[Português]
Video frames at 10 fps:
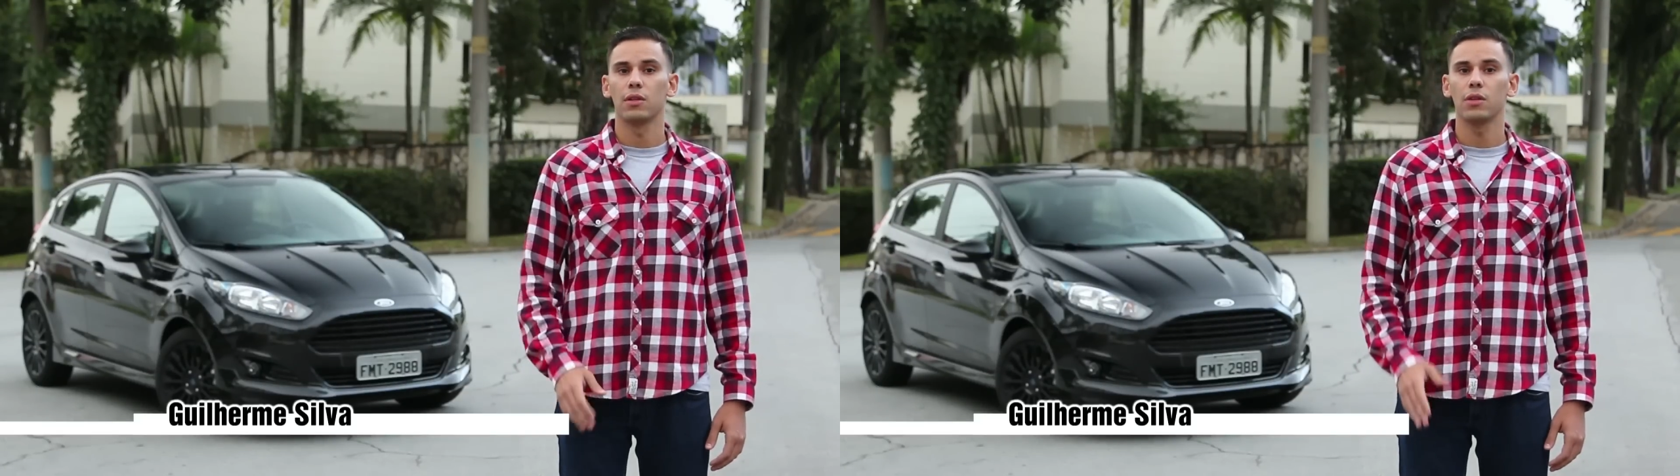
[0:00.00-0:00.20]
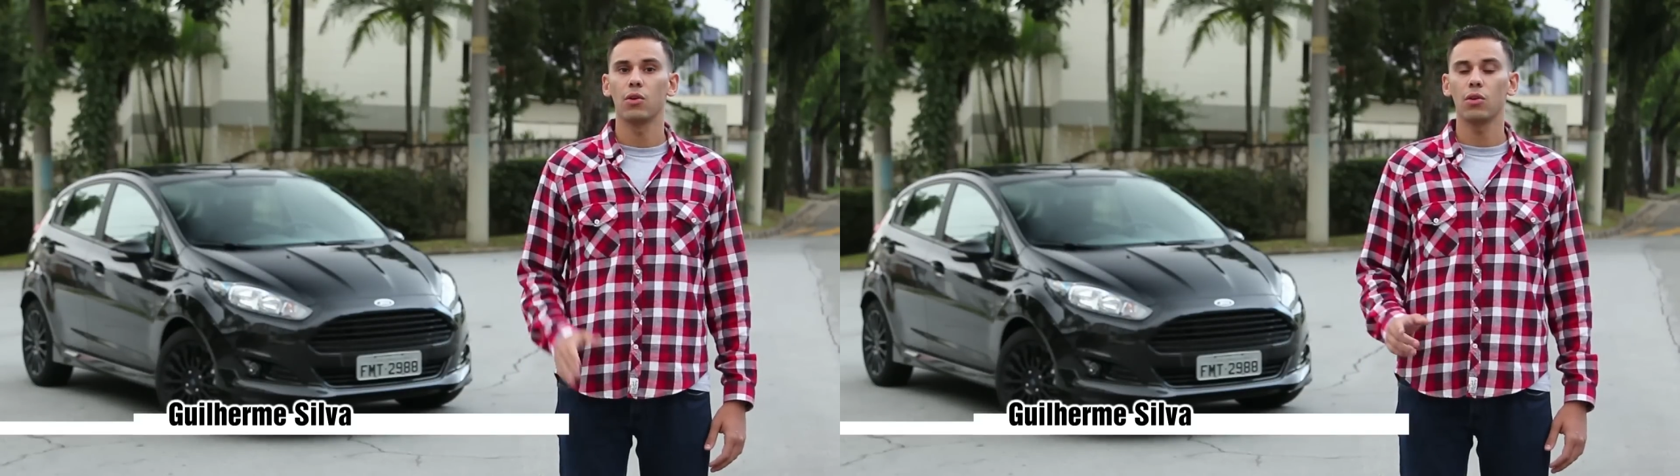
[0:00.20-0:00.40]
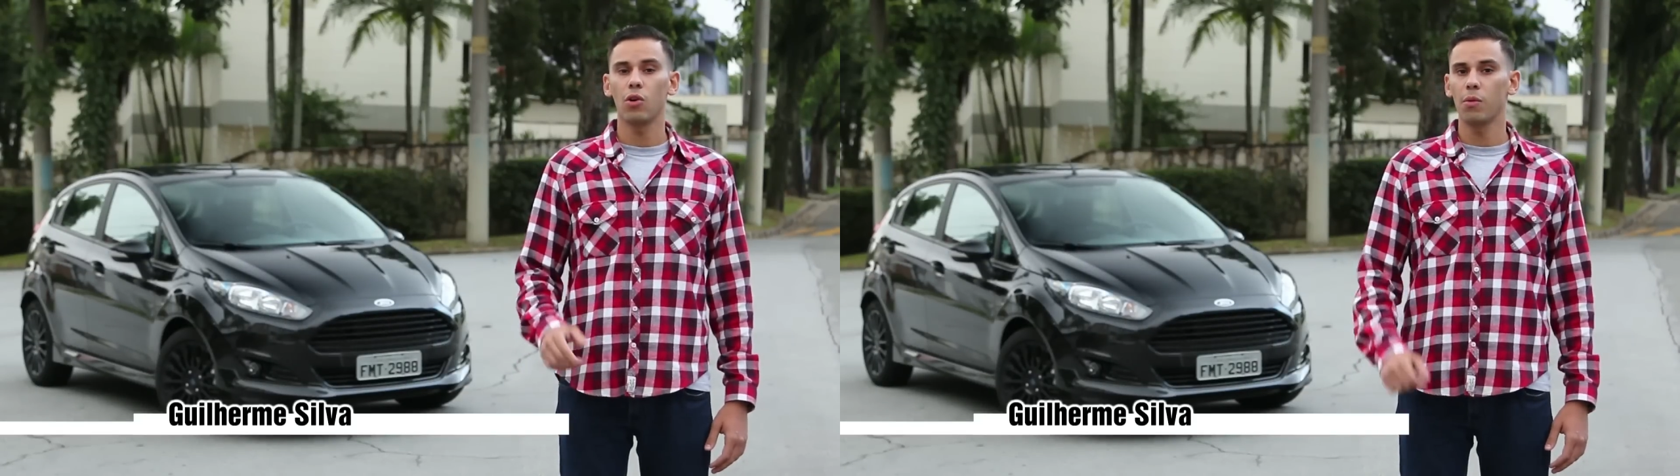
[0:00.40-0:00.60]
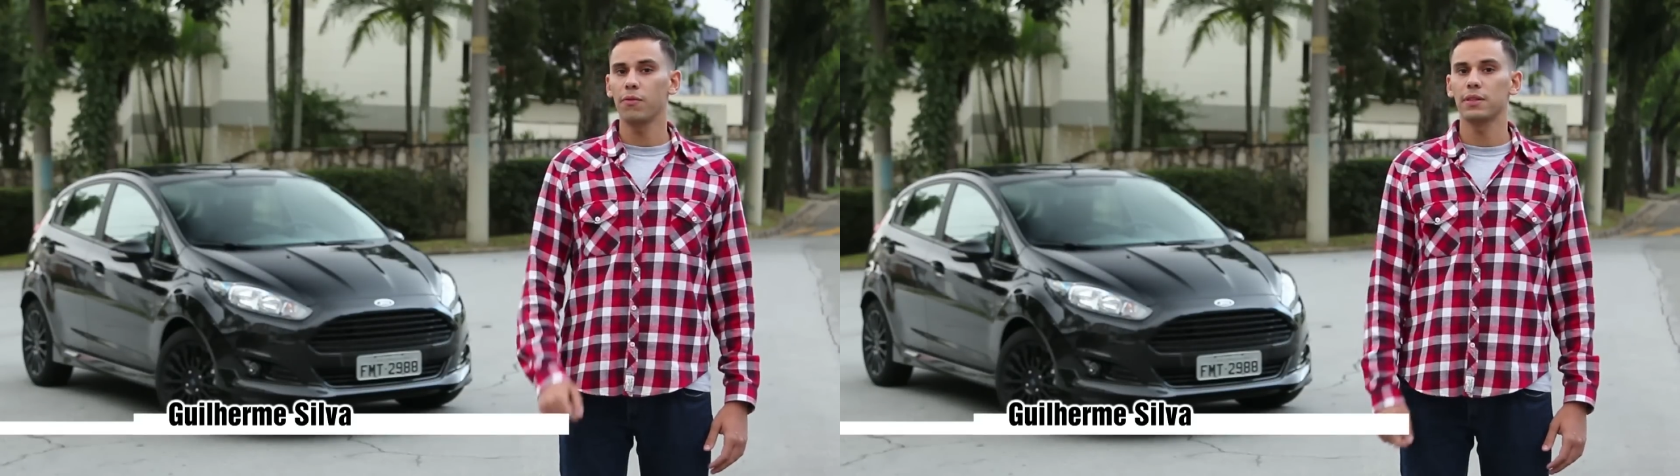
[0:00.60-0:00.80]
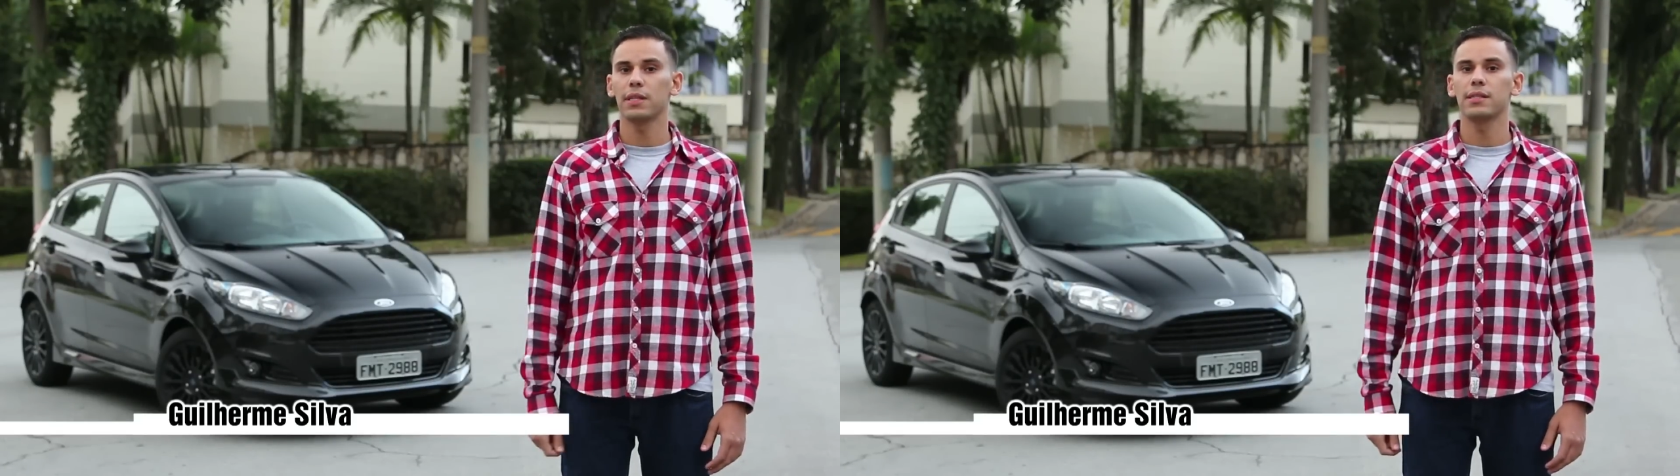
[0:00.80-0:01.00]
e colocou uma
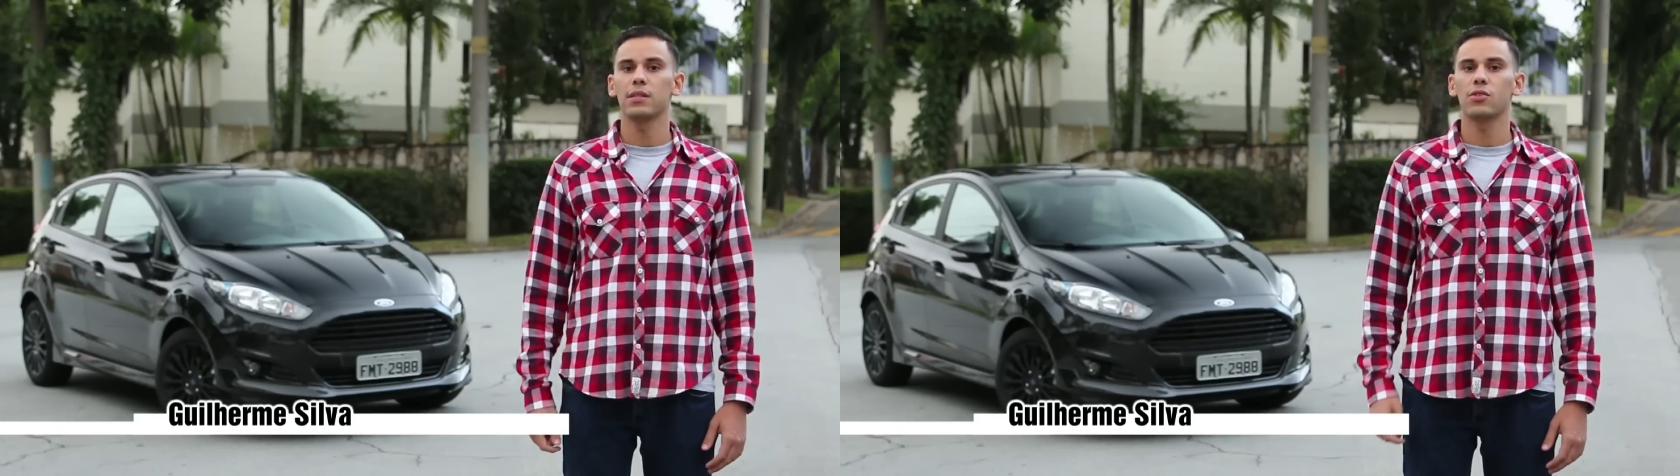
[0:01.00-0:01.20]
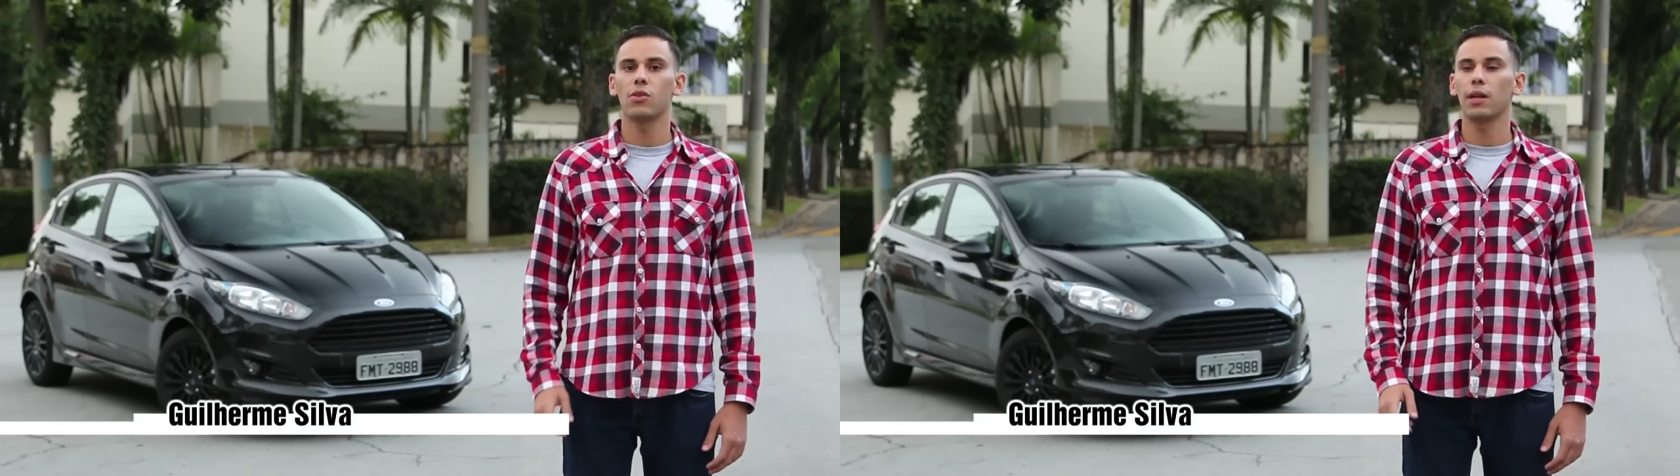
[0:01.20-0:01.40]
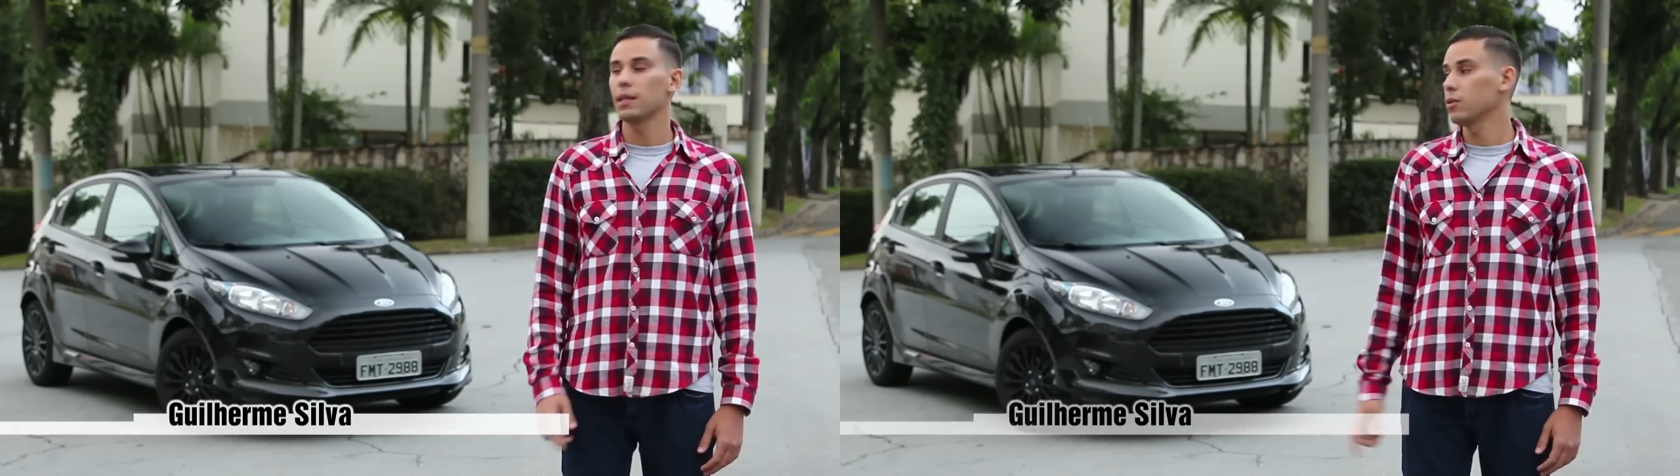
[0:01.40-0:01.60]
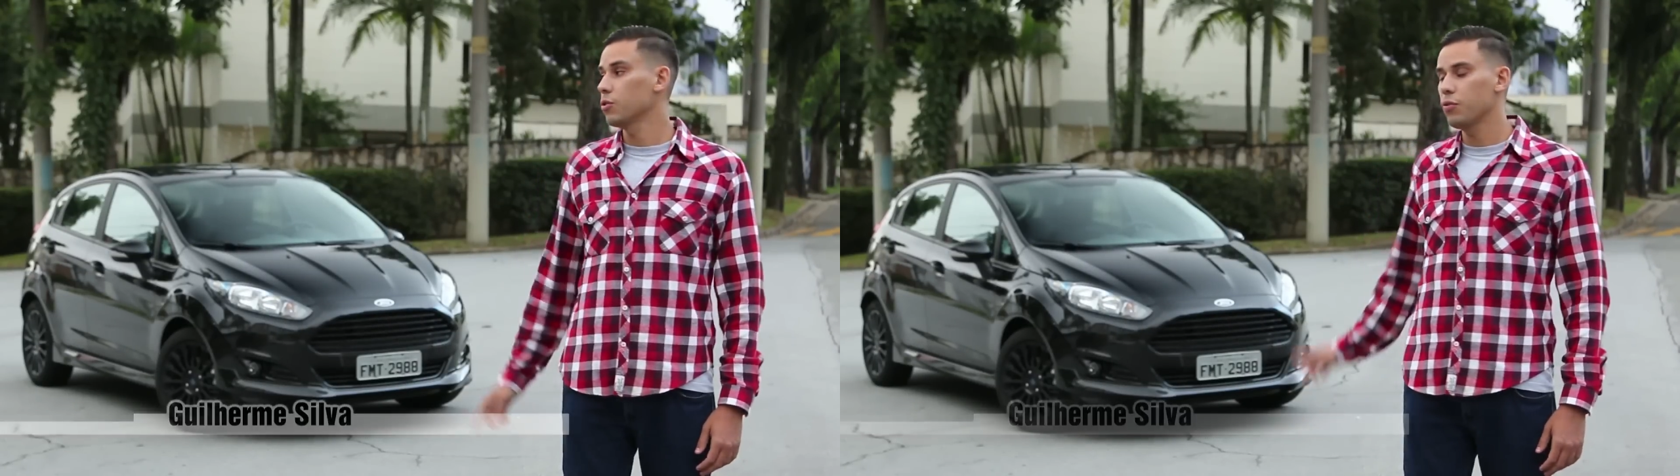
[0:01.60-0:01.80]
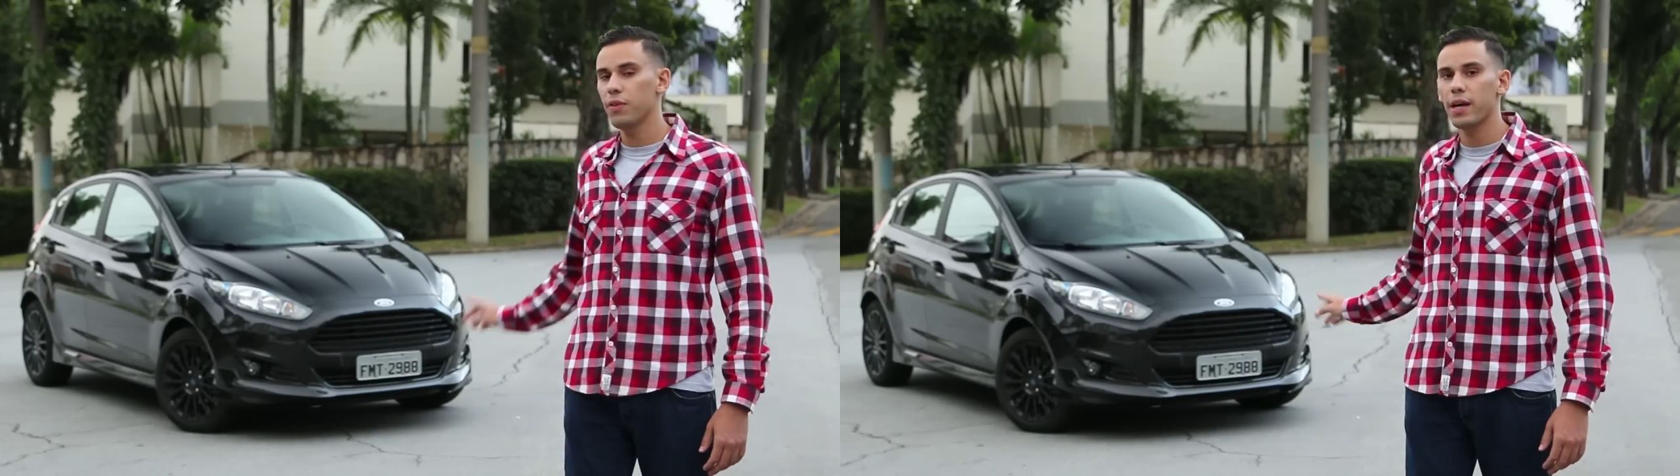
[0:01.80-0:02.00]
fantasia descolada no
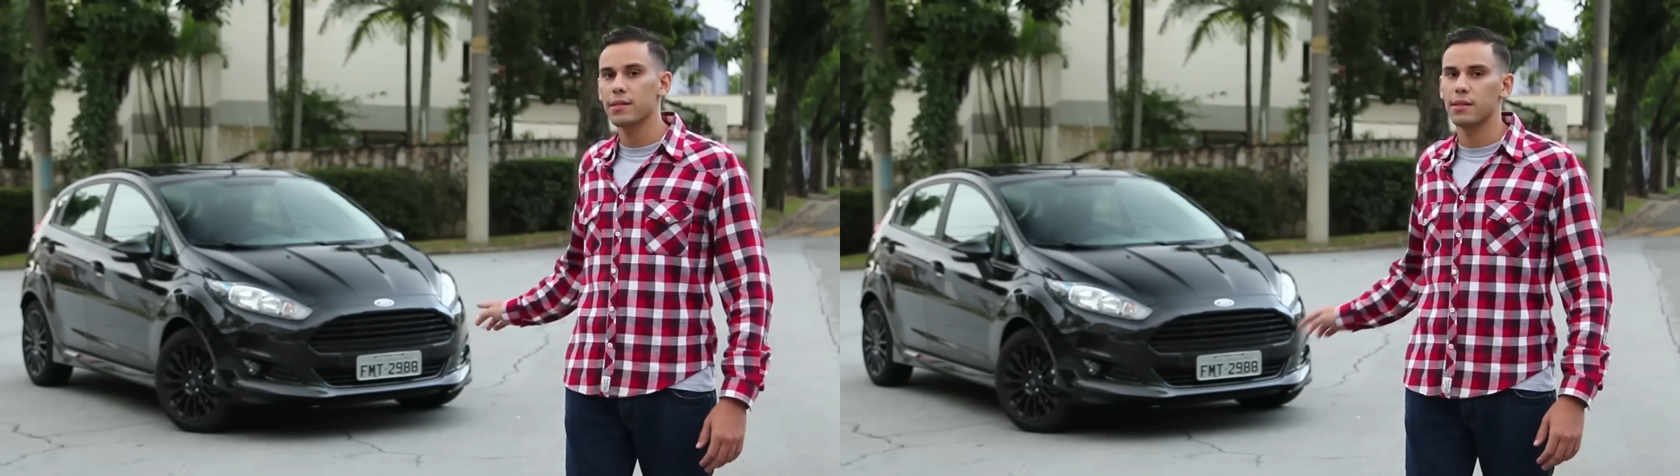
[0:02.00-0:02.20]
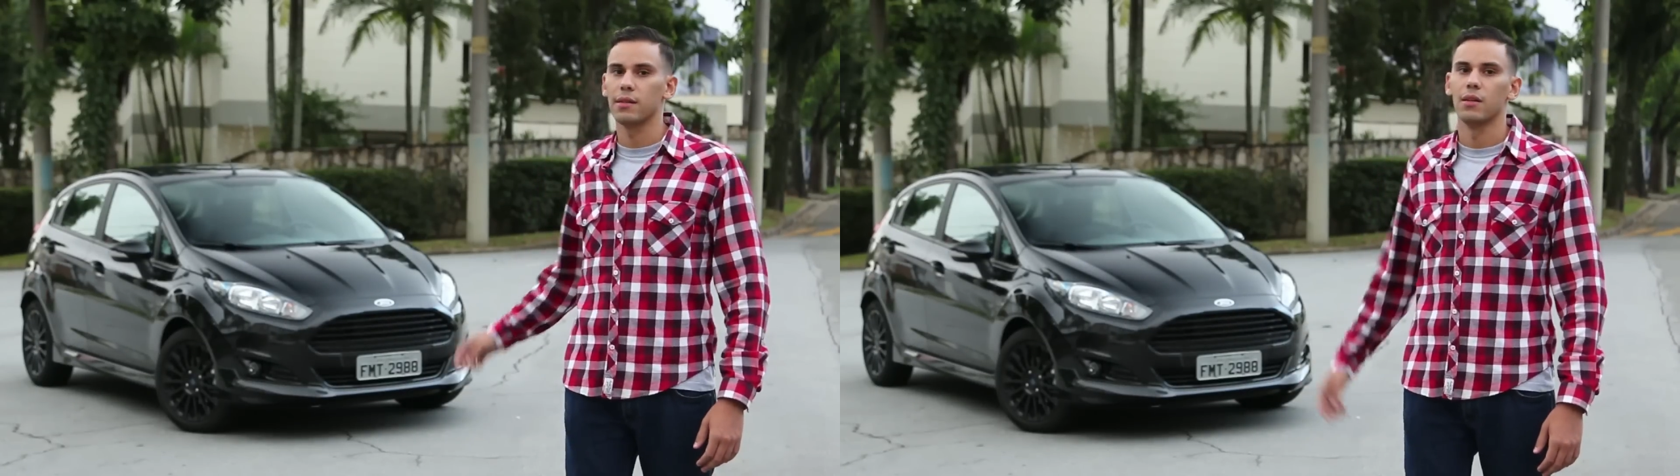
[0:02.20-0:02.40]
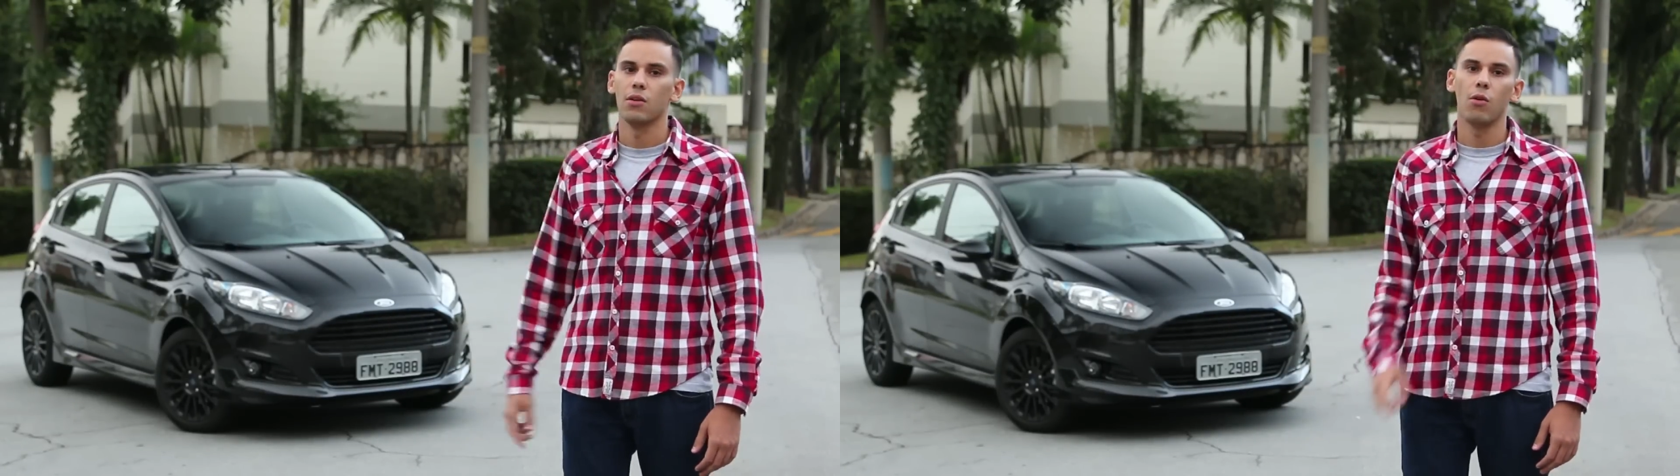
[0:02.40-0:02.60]
New Fiesta.